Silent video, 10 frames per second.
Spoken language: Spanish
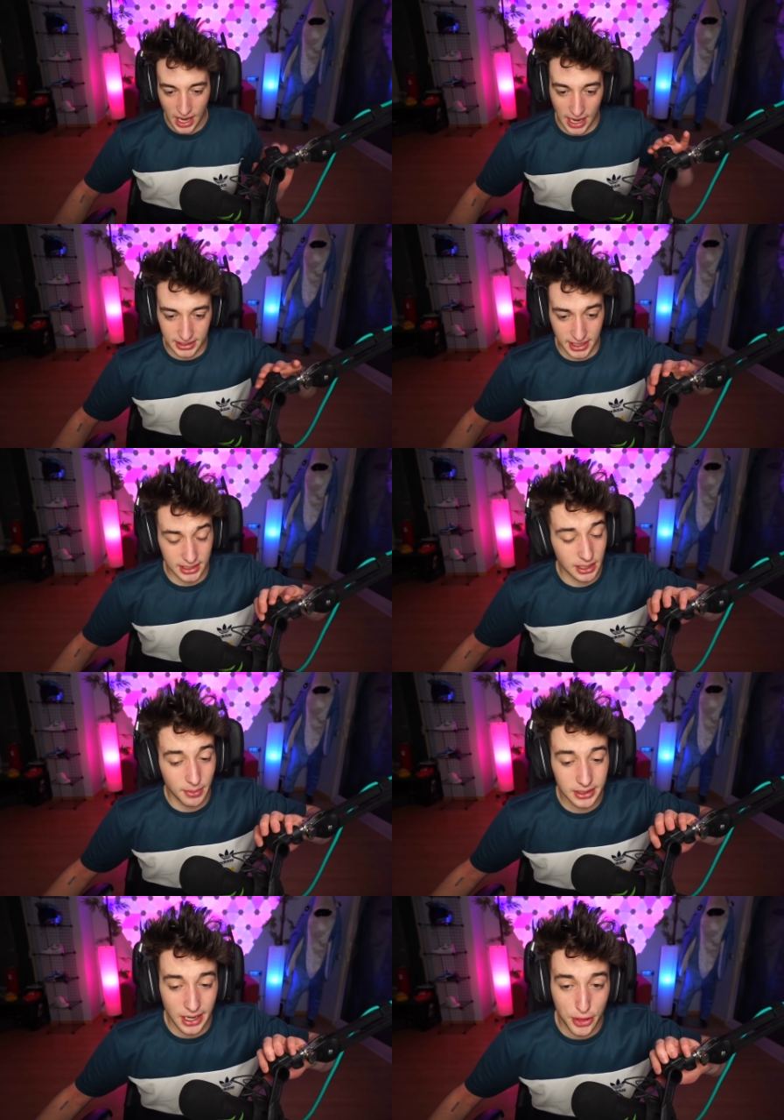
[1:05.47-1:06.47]
Así que sin más
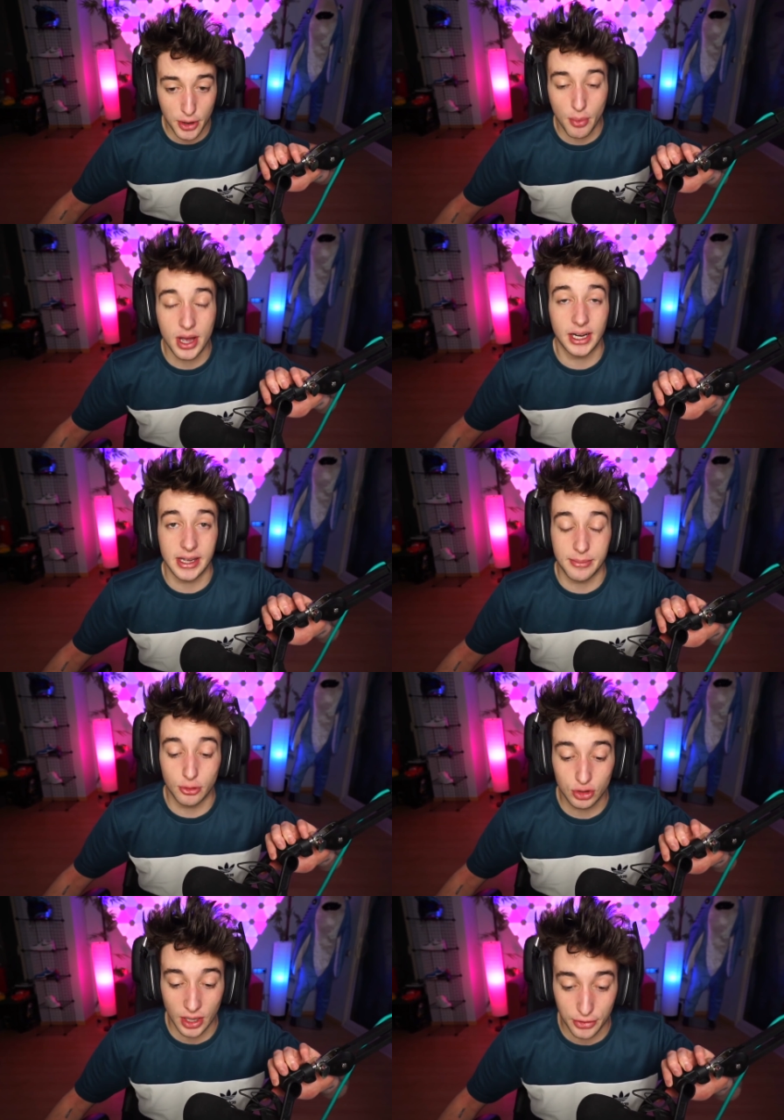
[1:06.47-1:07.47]
dilación voy a callarme un
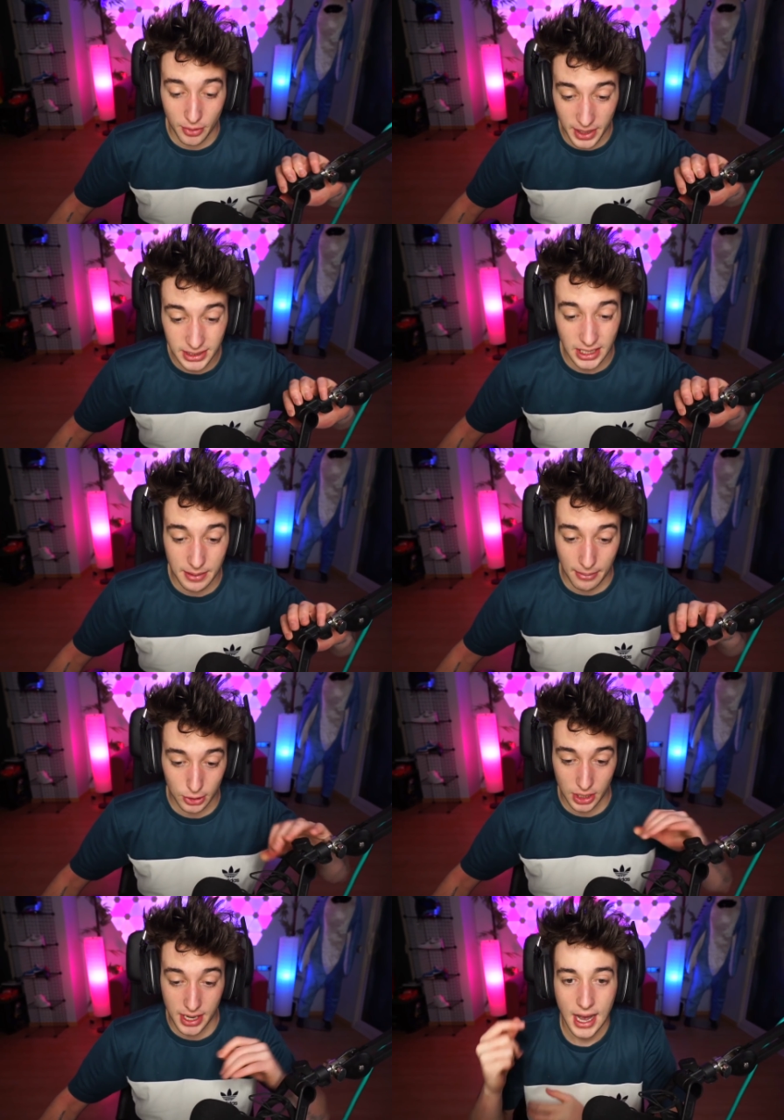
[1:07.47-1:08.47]
santo mes y vamos
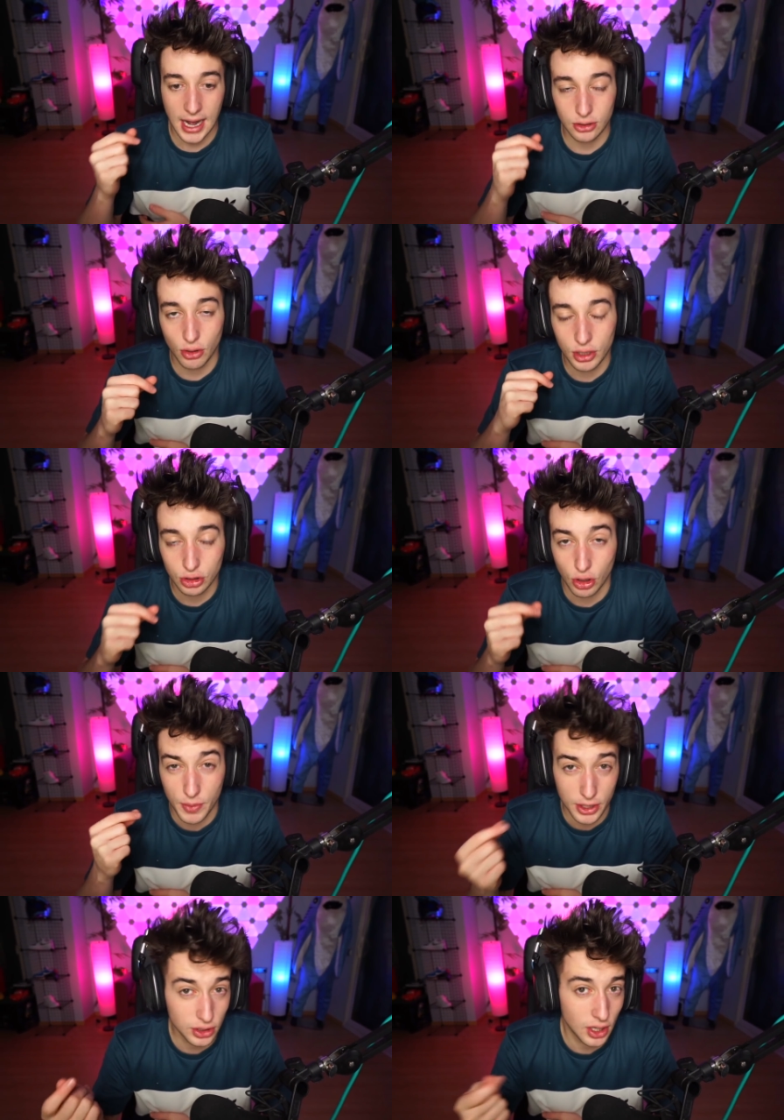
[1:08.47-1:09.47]
allá A todo esto, los
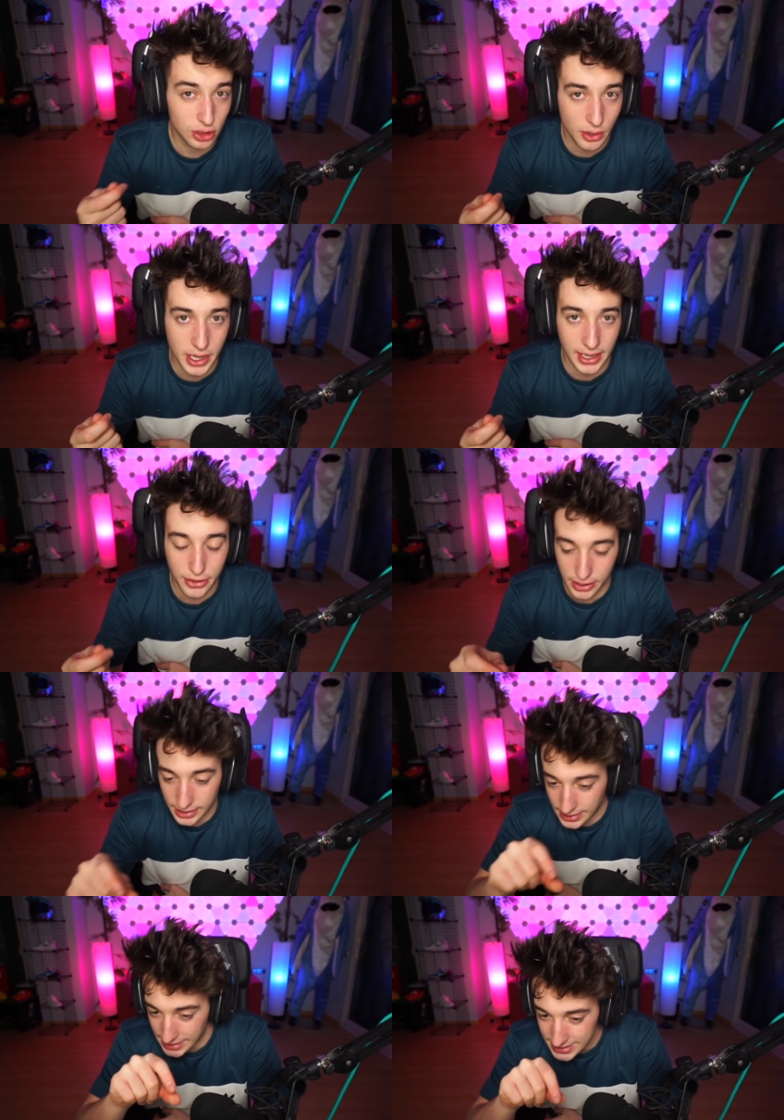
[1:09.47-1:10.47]
vídeos a los que voy a reaccionar
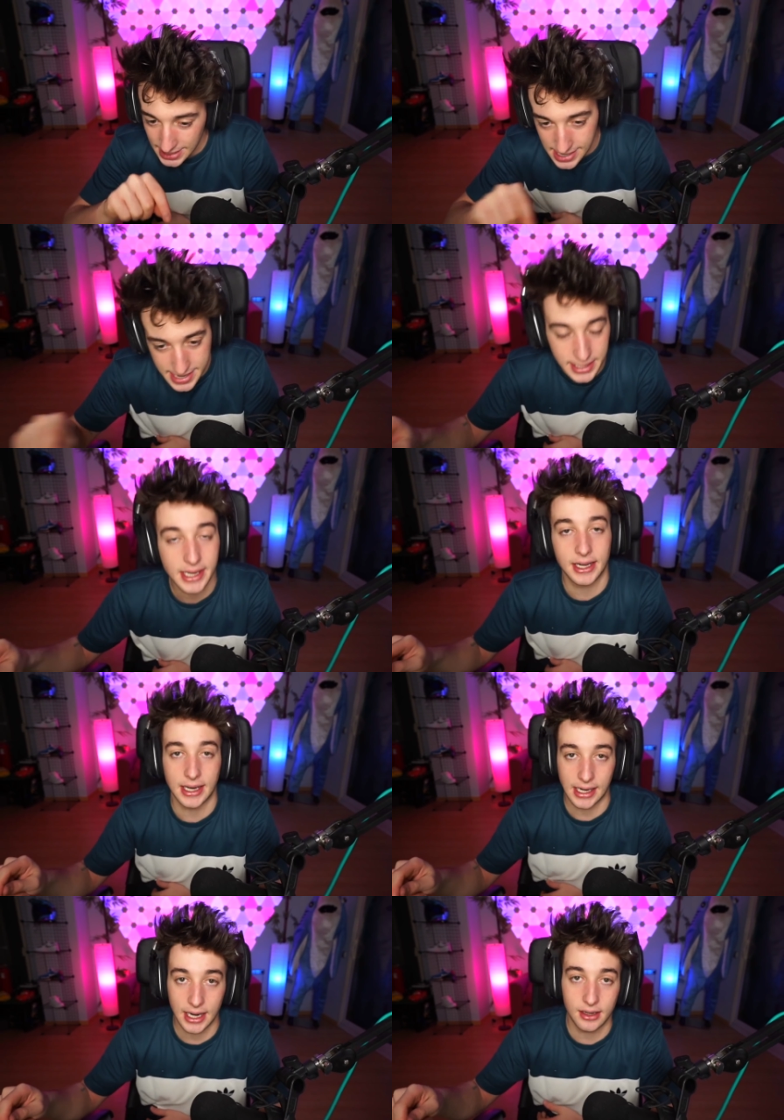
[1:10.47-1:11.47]
Tenéis el link del
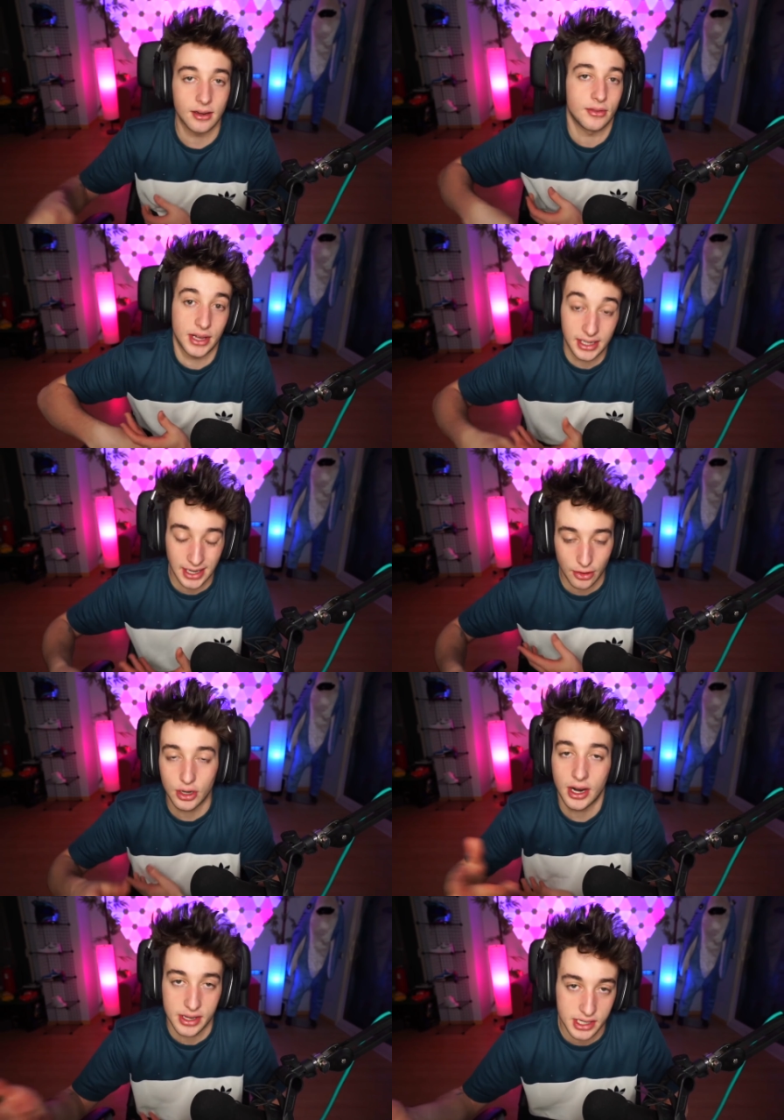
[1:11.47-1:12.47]
canal del creador en
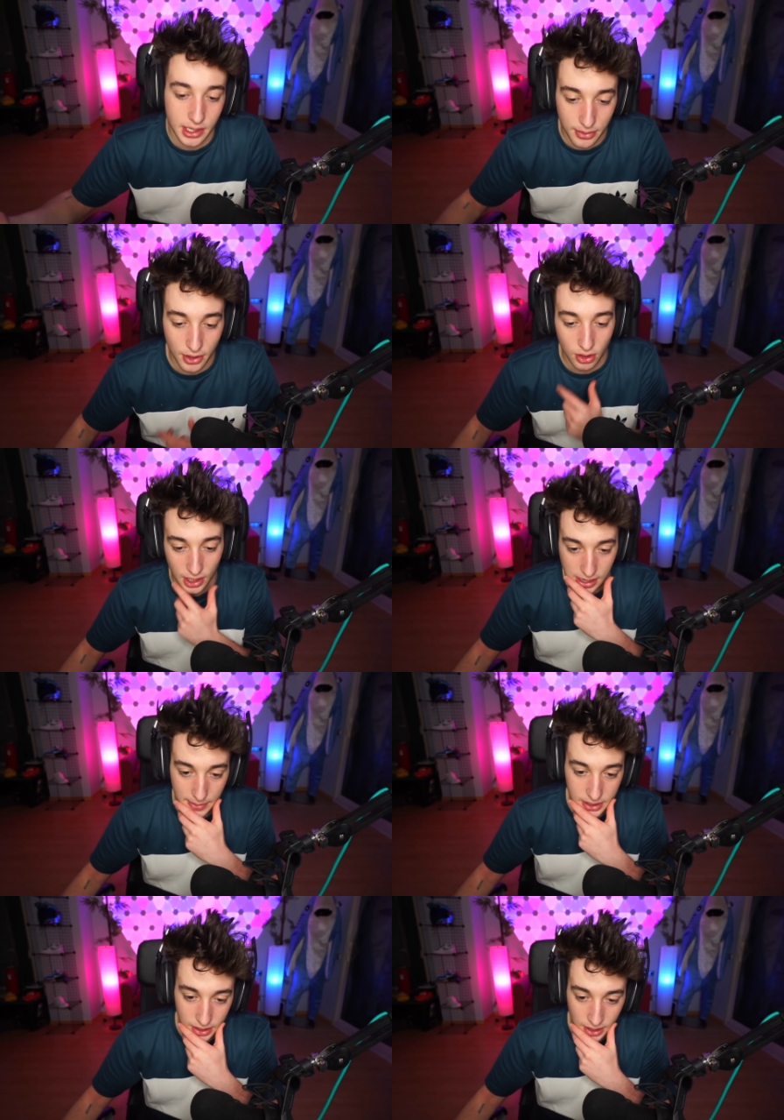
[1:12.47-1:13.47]
la descripción,
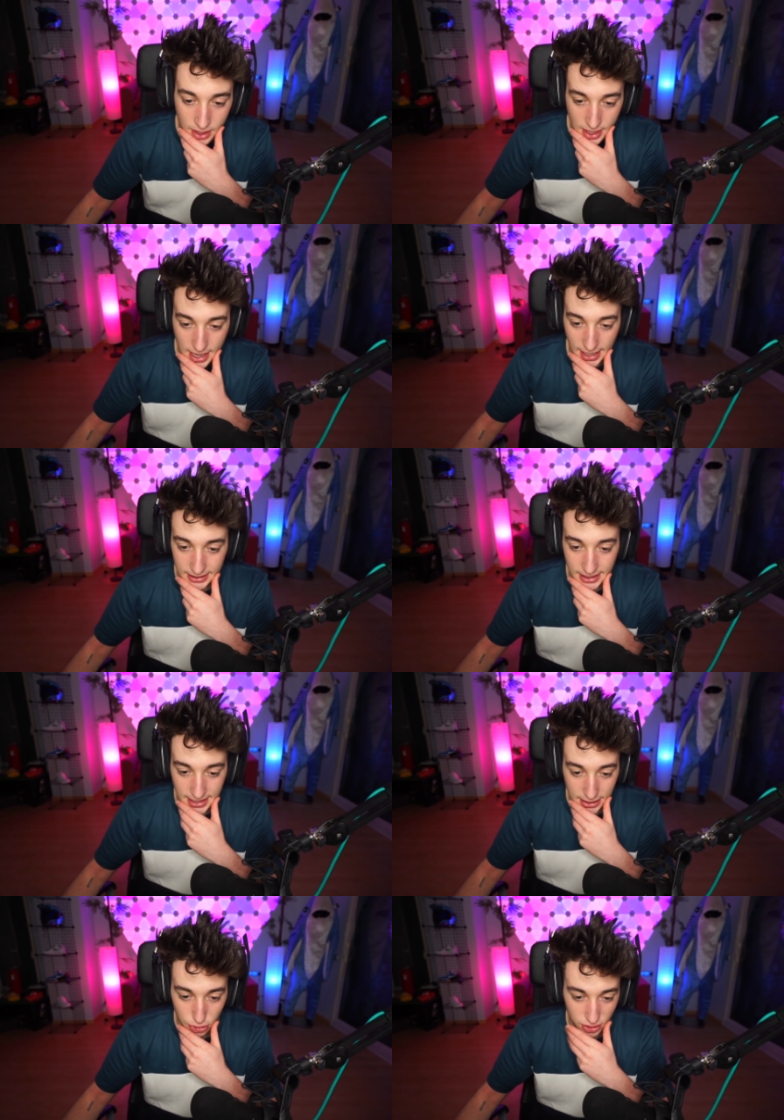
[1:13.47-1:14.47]
lógicamente Así que
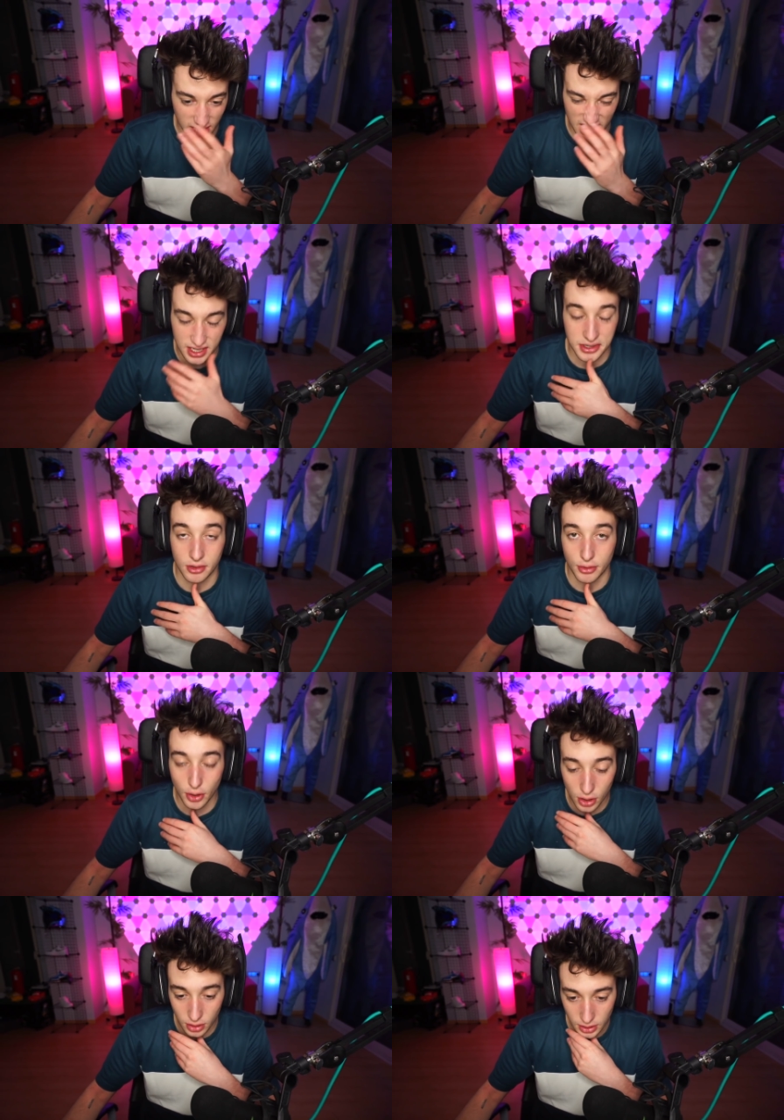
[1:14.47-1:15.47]
eso, si queréis echarle un
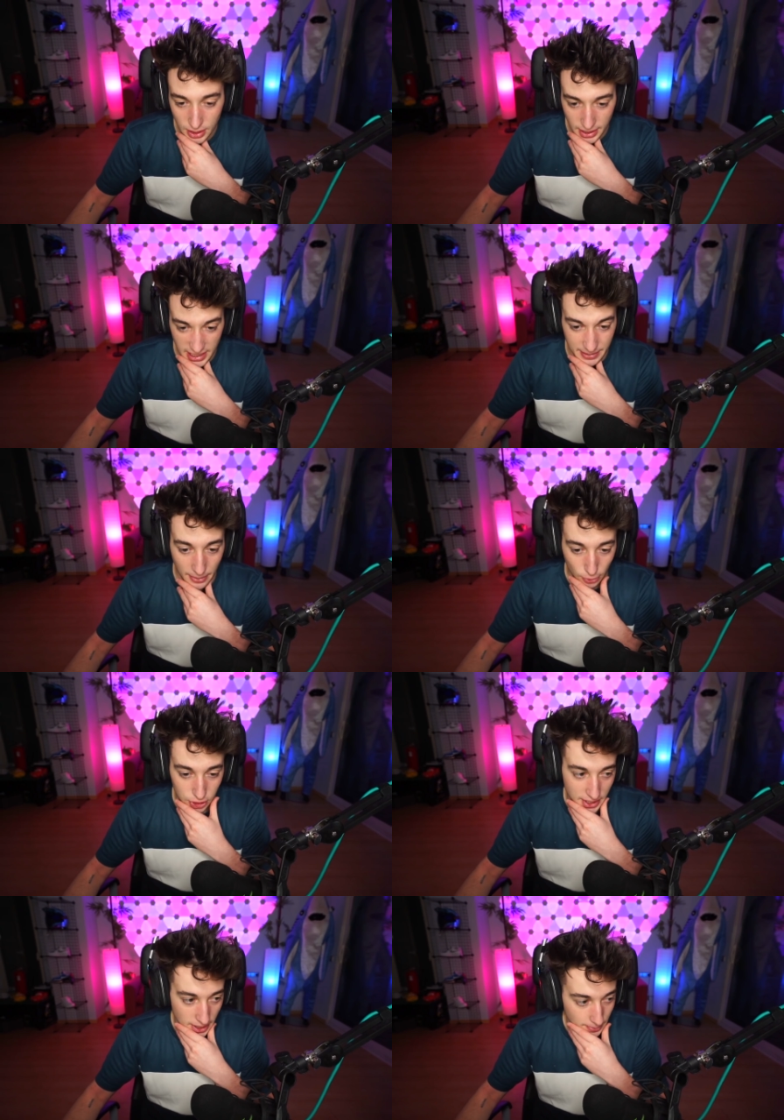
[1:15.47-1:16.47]
ojo y vamos
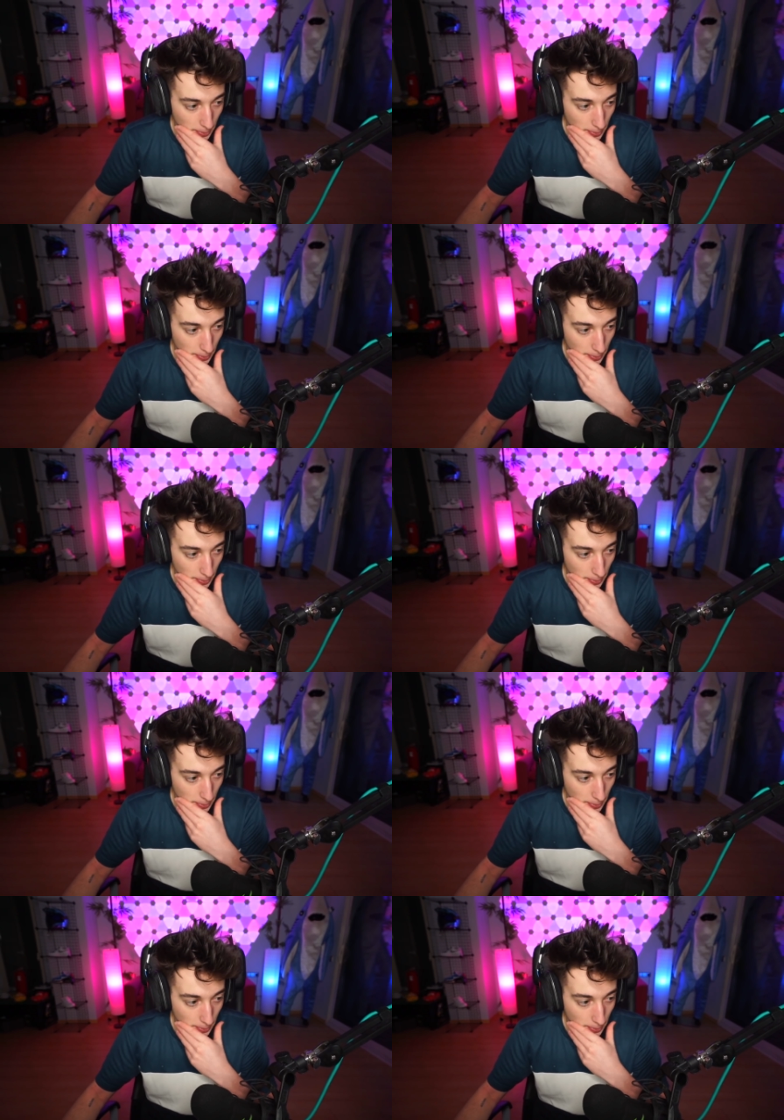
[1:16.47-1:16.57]
allá.